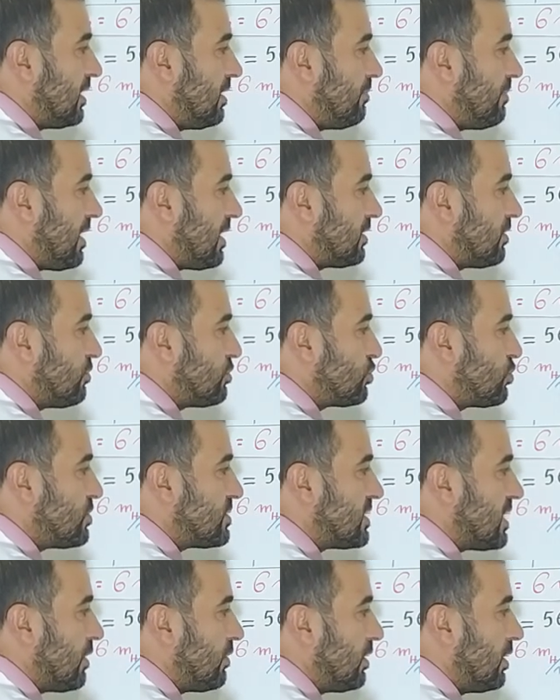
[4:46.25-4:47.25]
المادة واش
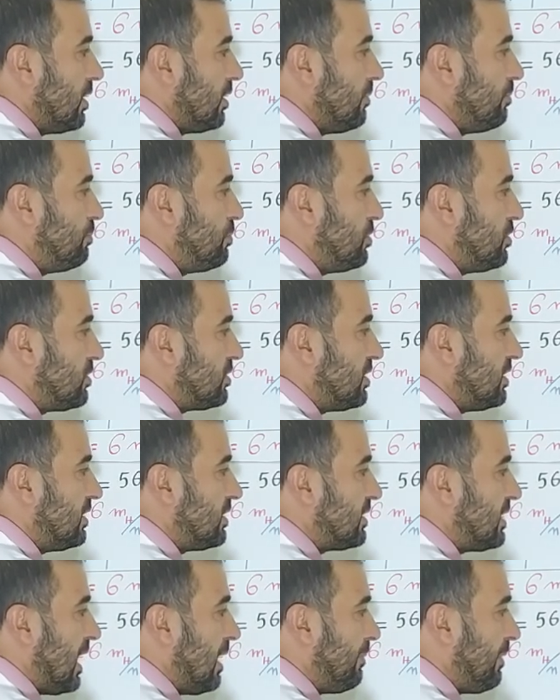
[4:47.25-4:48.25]
تساوي بوتي
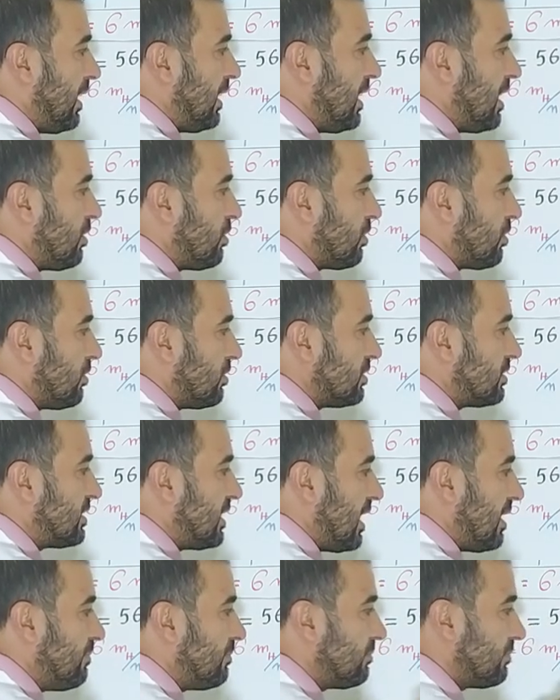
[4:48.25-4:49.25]
تام على كرون
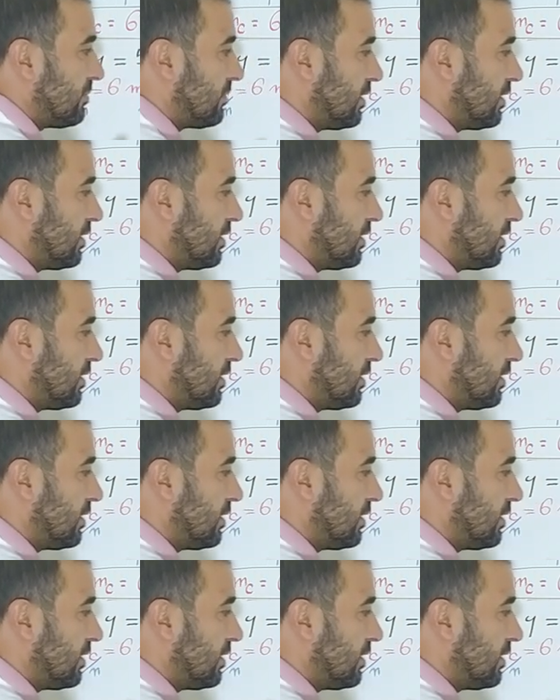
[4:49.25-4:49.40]
تام